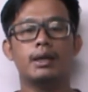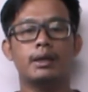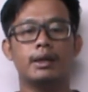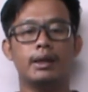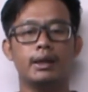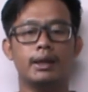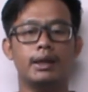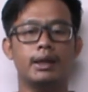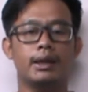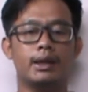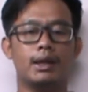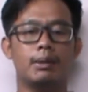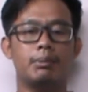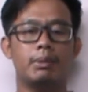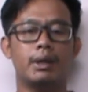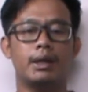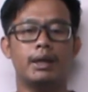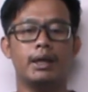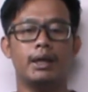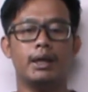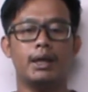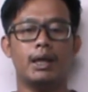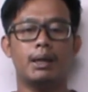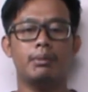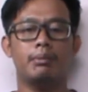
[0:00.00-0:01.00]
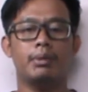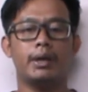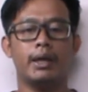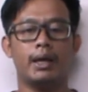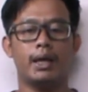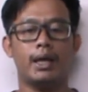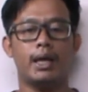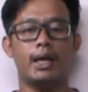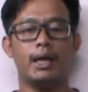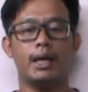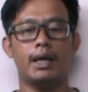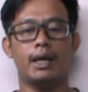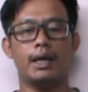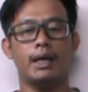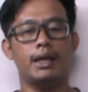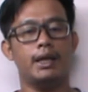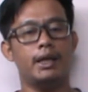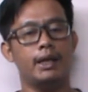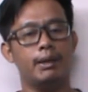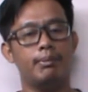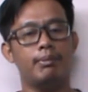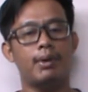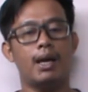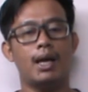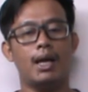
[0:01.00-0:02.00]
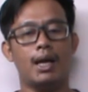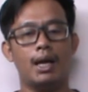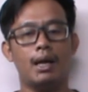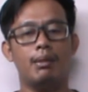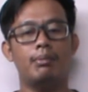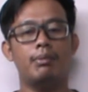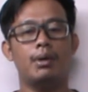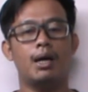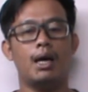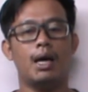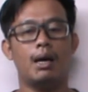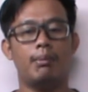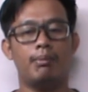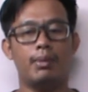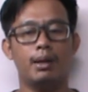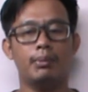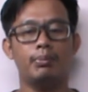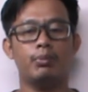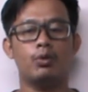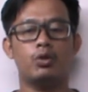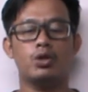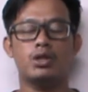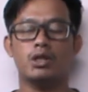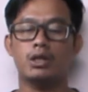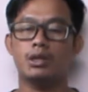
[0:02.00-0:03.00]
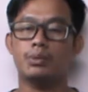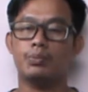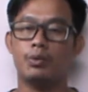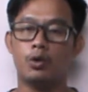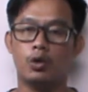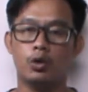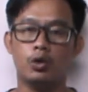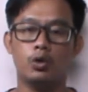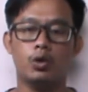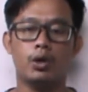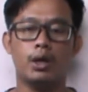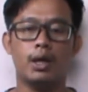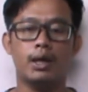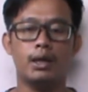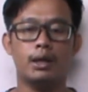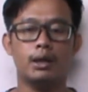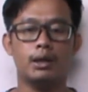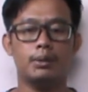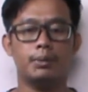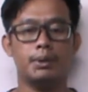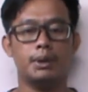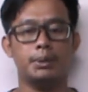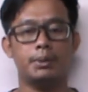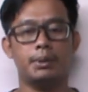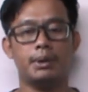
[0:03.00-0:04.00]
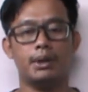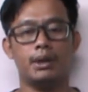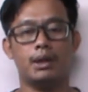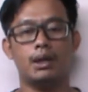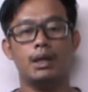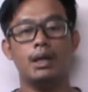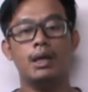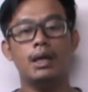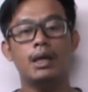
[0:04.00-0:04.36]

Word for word: Dan kita mandikan mereka ini malah menghambat proses perontokan nih teman-teman.